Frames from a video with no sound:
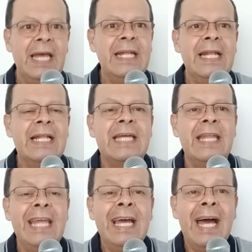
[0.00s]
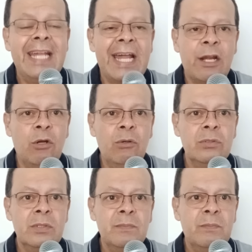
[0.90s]
en el que de
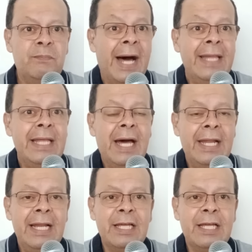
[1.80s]
ganarlo va a dejar el